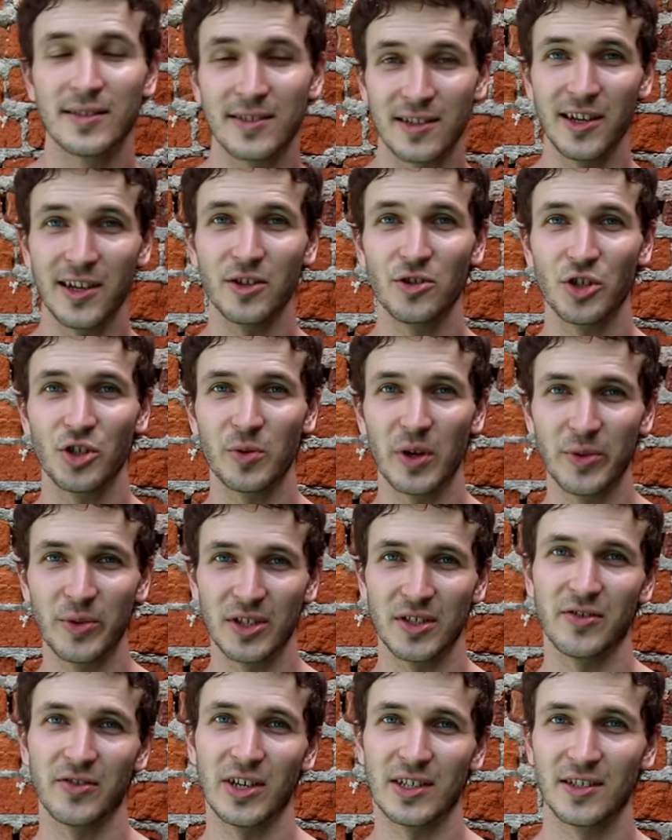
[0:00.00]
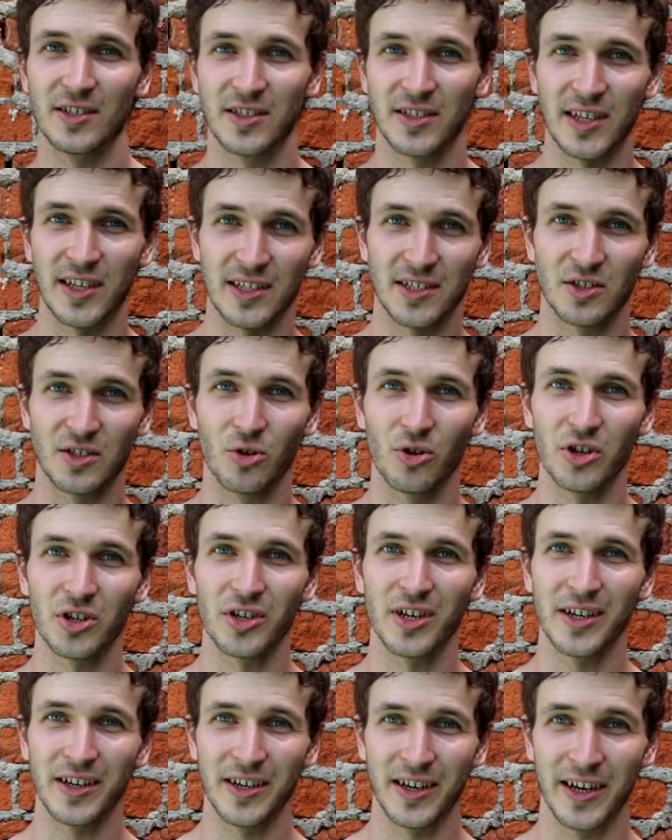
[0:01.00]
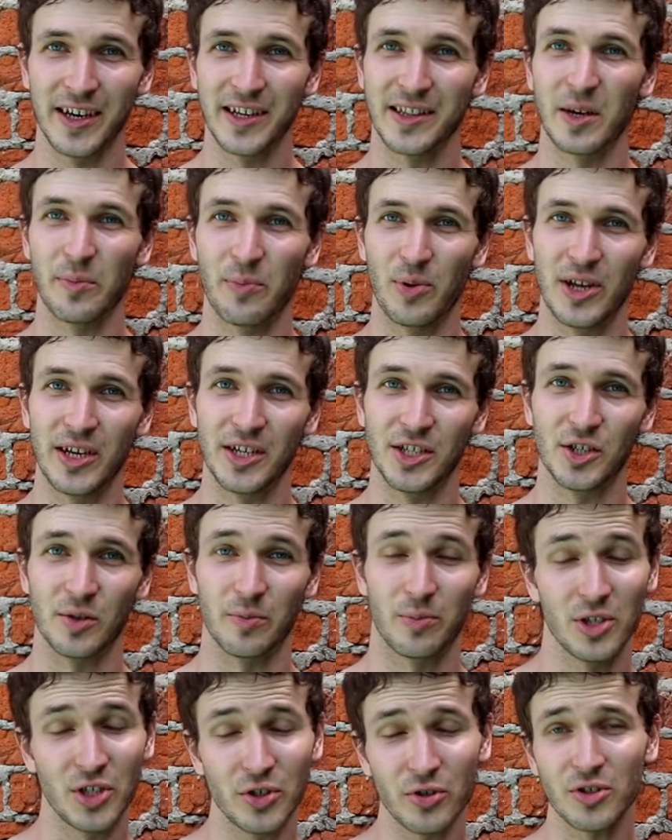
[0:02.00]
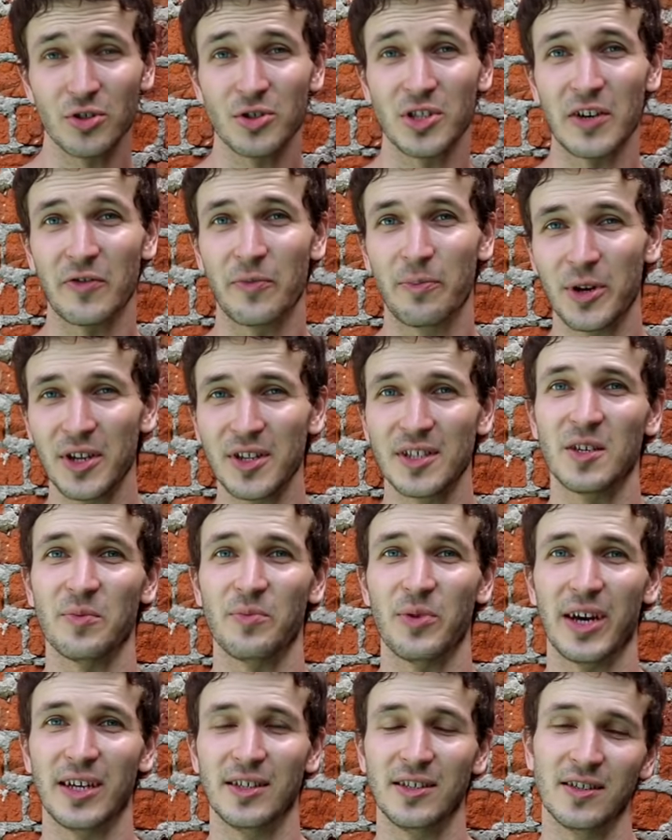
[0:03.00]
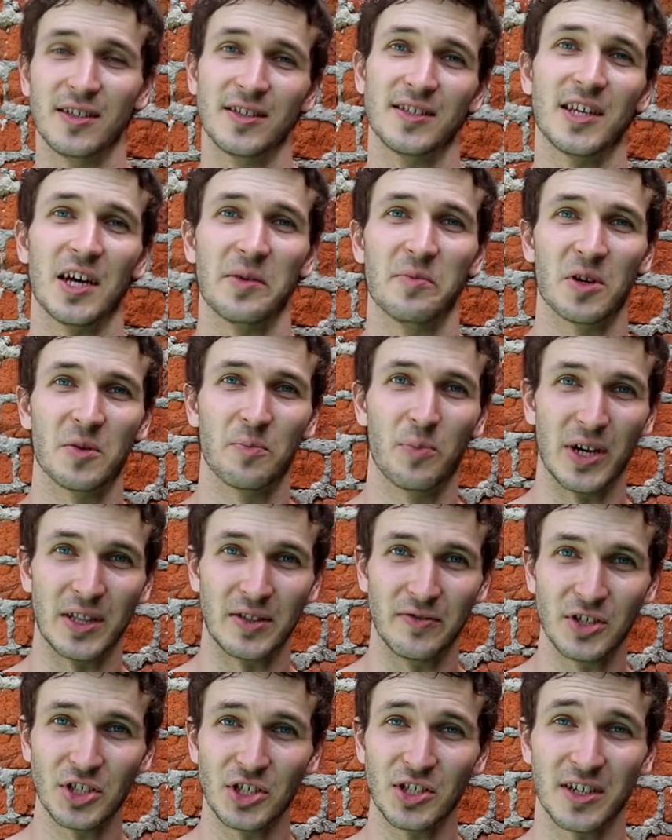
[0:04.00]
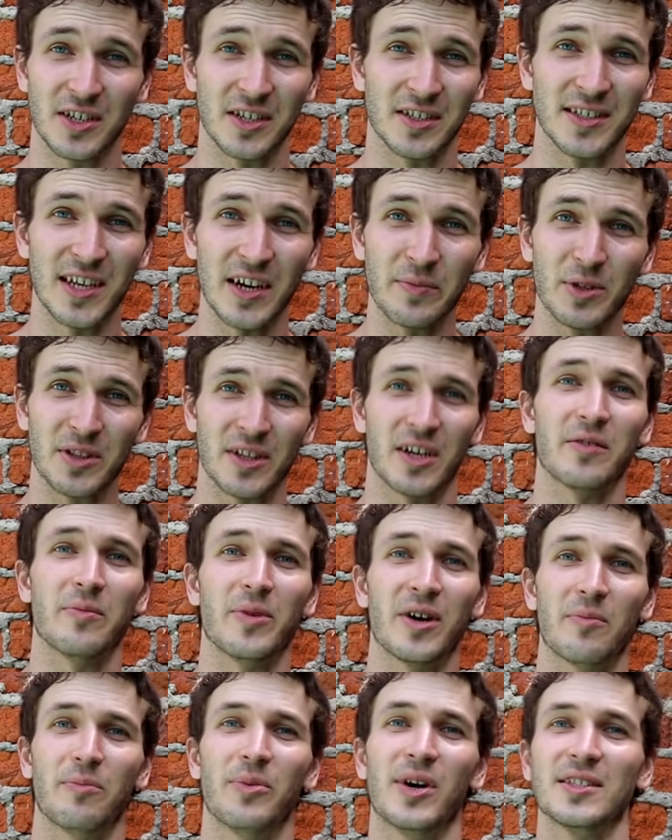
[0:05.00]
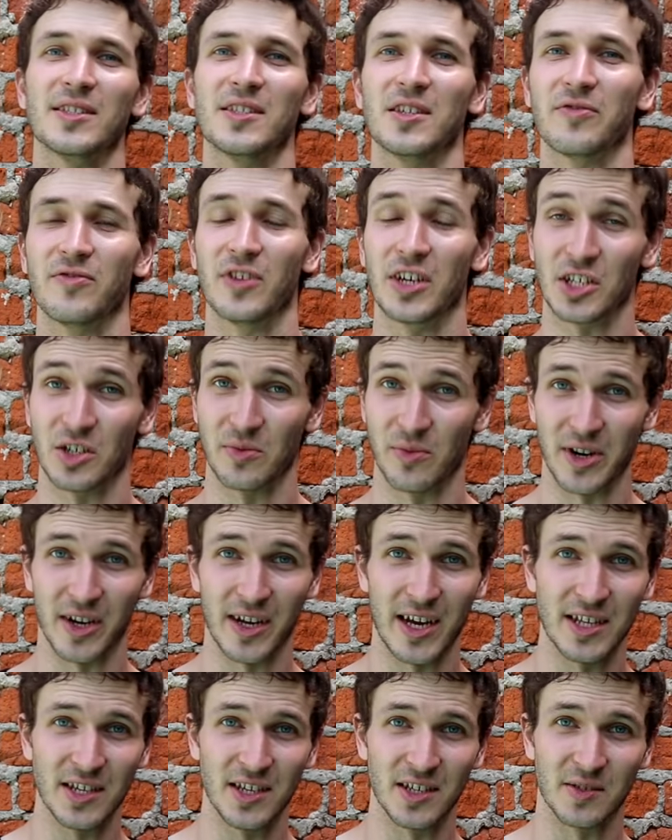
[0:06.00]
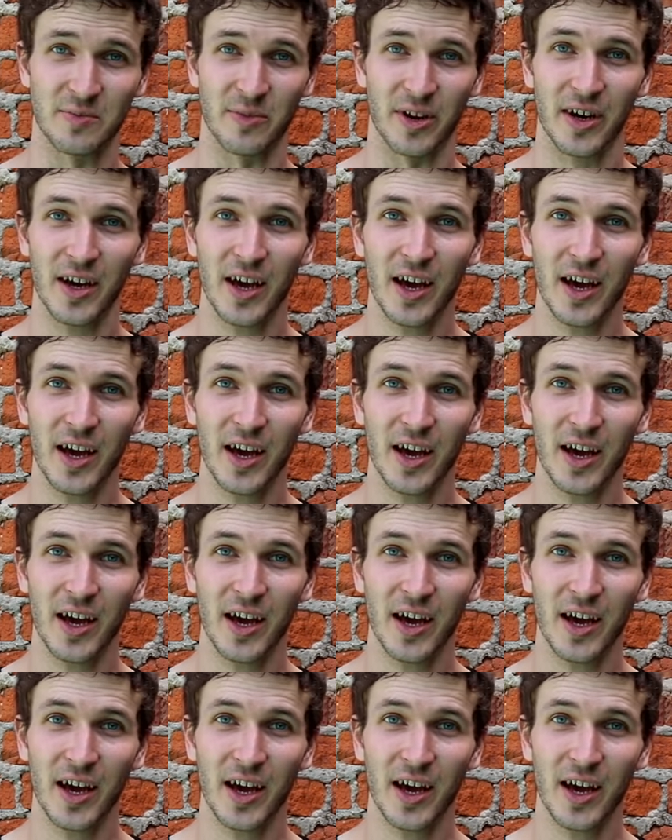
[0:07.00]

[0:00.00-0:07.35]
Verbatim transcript: Следующий момент, связанный со стойкой, это плечи. Плечевой сустав, в принципе, один из самых подвижных и травмоопасных в нашем организме.